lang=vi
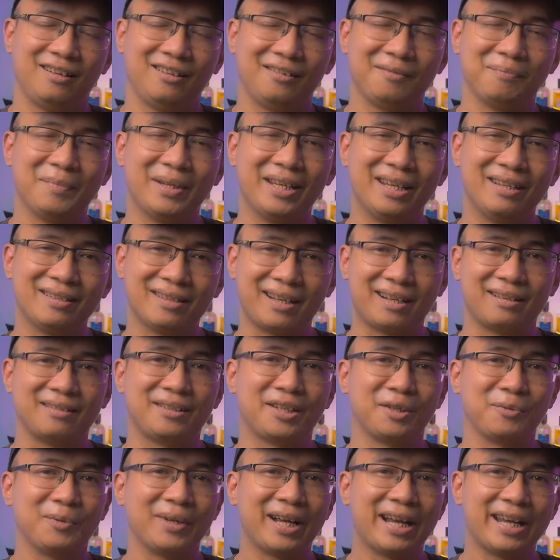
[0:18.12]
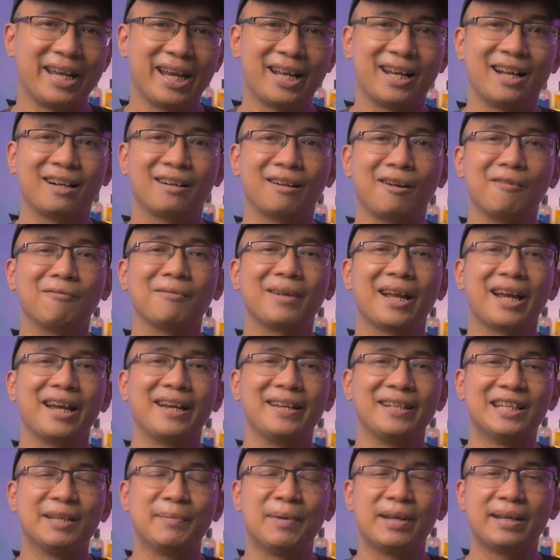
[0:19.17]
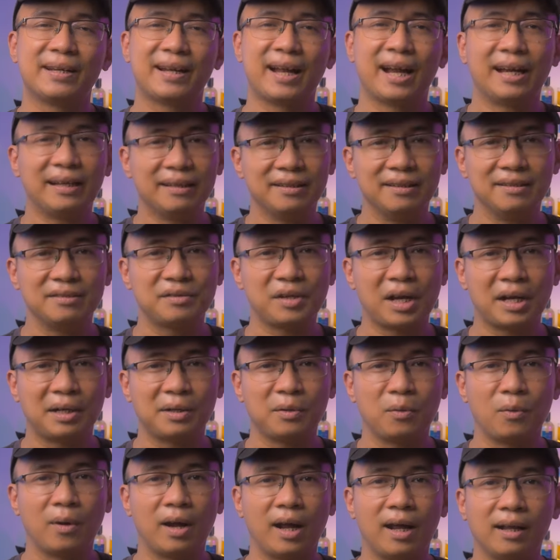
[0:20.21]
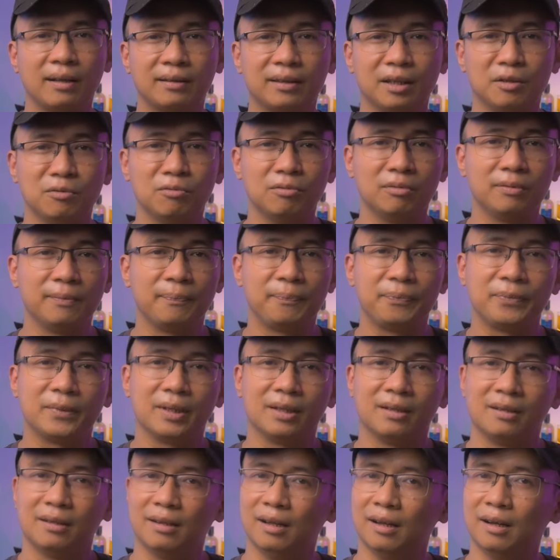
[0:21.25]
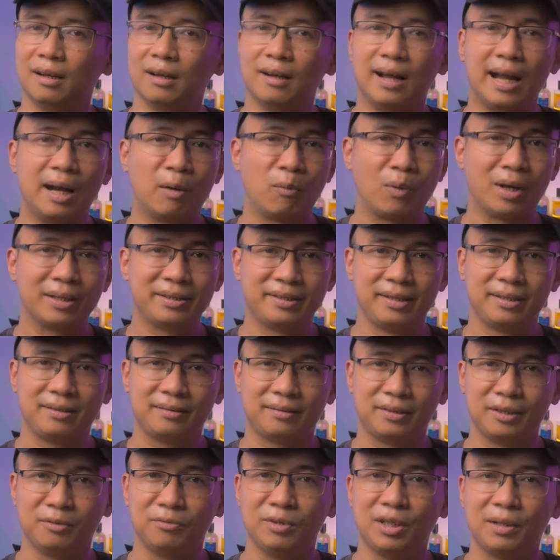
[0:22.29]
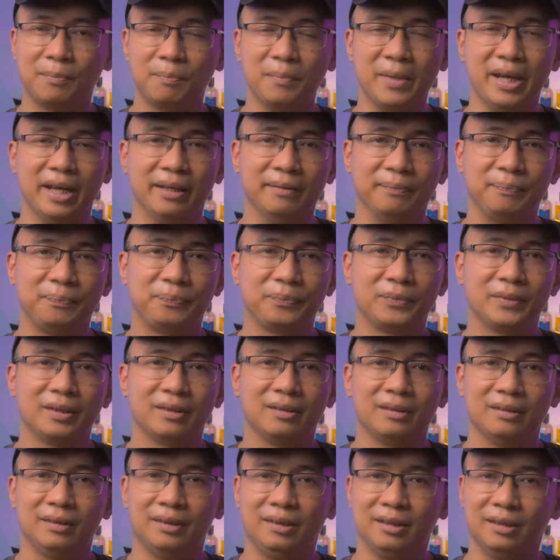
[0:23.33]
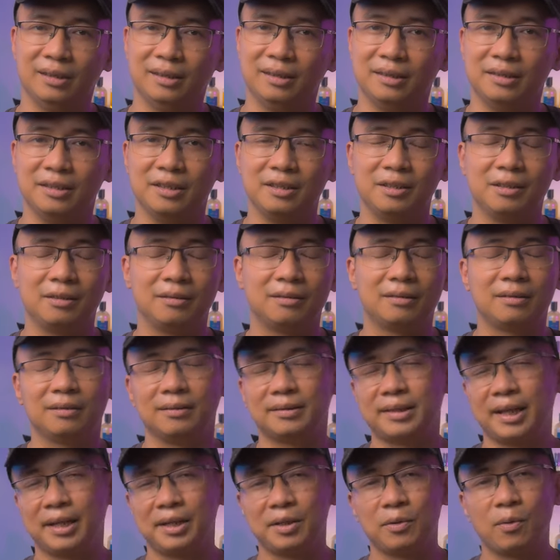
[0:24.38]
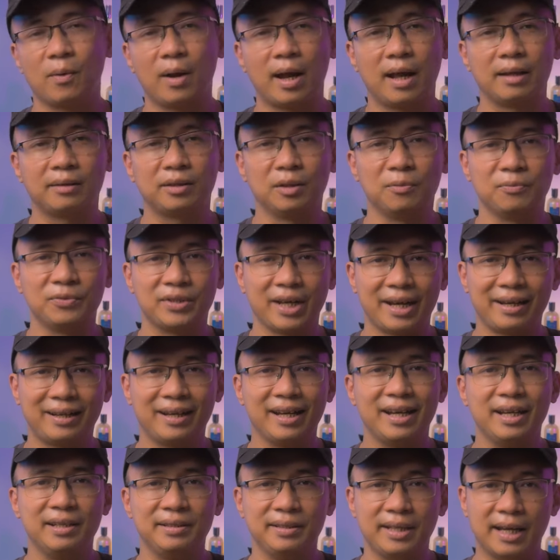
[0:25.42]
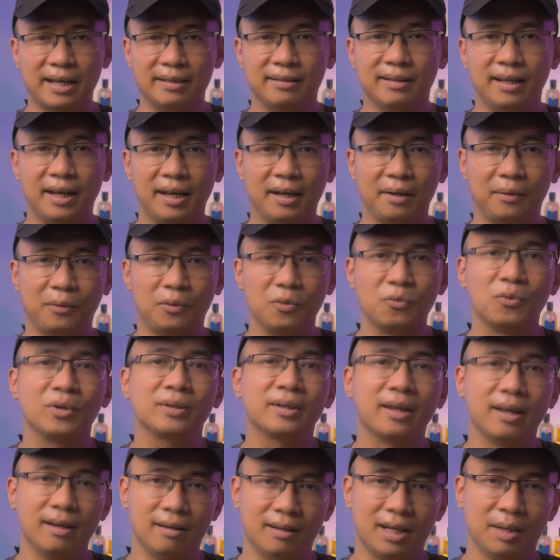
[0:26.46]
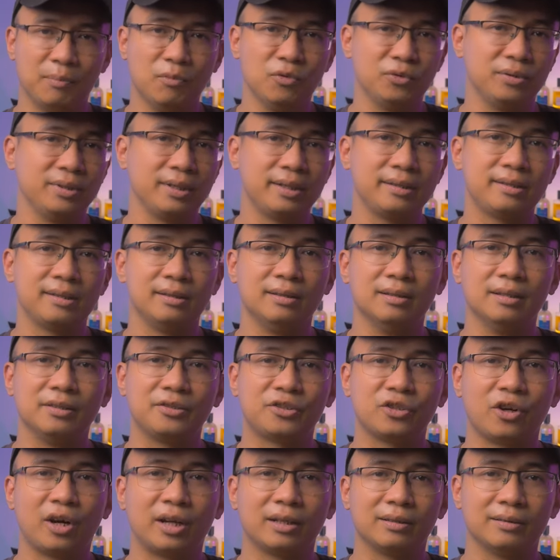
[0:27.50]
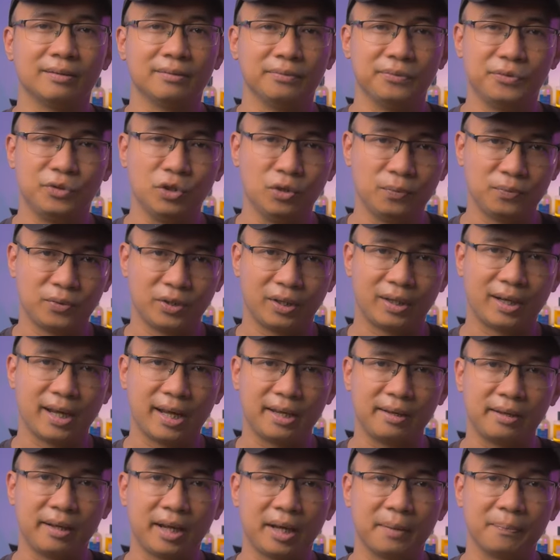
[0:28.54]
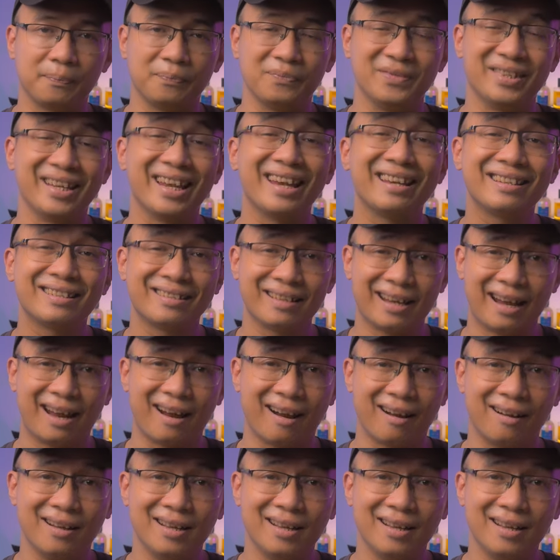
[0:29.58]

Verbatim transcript: mình nghĩ rằng trong những ngày hè nắng nóng này thì bên cạnh những chai nước hoa tông uh, aquatic, tông nước biển, thì những chai nước hoa tông trái cây nhẹ nhàng cũng có thể là một những sự lựa chọn giúp cho các anh em dễ dàng